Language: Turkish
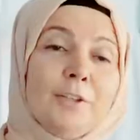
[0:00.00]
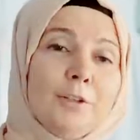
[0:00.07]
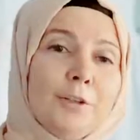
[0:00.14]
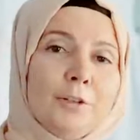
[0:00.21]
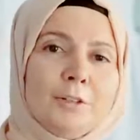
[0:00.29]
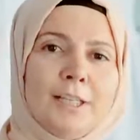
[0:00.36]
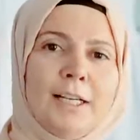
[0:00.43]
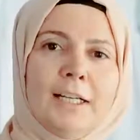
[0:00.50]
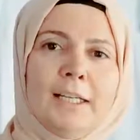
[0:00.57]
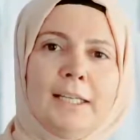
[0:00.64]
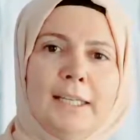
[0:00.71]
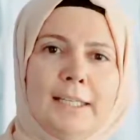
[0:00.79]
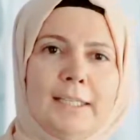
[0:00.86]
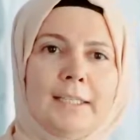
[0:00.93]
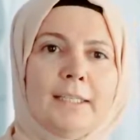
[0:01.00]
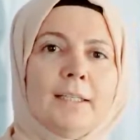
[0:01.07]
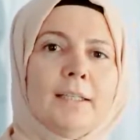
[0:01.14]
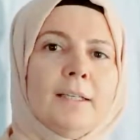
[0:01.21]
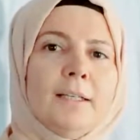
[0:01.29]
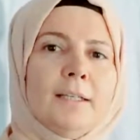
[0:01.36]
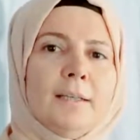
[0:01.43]
görselliği
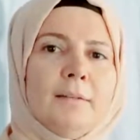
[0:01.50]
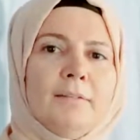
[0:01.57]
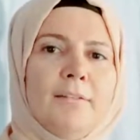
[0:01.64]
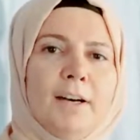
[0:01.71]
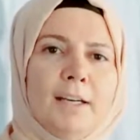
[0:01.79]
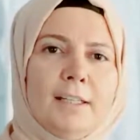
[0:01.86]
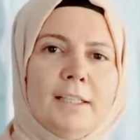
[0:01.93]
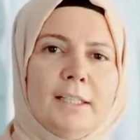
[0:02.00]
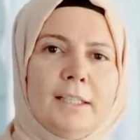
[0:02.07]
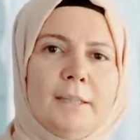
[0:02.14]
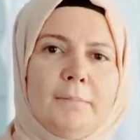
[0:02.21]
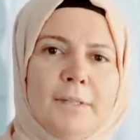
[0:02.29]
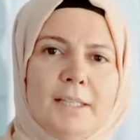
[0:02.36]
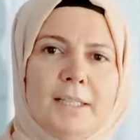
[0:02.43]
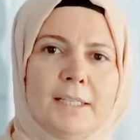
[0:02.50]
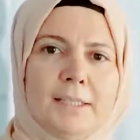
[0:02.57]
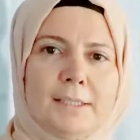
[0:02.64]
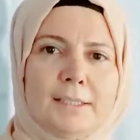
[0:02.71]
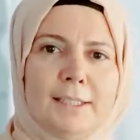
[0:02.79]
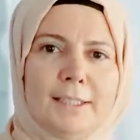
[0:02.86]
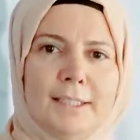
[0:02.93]
fayda ile
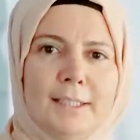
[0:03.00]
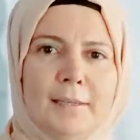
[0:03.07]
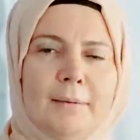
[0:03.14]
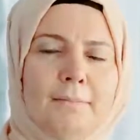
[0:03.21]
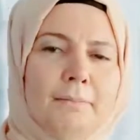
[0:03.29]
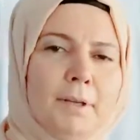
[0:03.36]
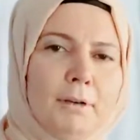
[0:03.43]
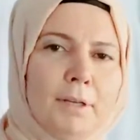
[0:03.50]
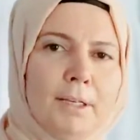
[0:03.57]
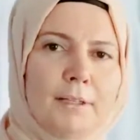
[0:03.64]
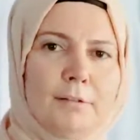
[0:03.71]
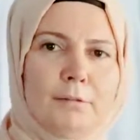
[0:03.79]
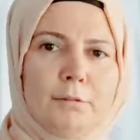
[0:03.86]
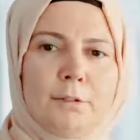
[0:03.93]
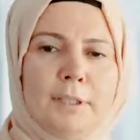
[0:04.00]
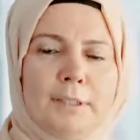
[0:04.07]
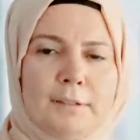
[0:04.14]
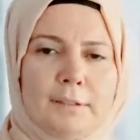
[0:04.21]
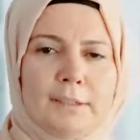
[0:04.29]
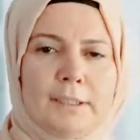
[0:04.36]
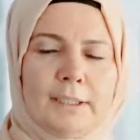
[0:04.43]
birleştirerek bir koleksiyon
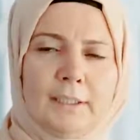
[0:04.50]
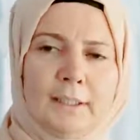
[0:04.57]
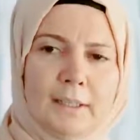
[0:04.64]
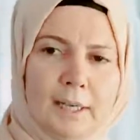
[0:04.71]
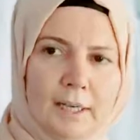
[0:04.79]
hazırladık.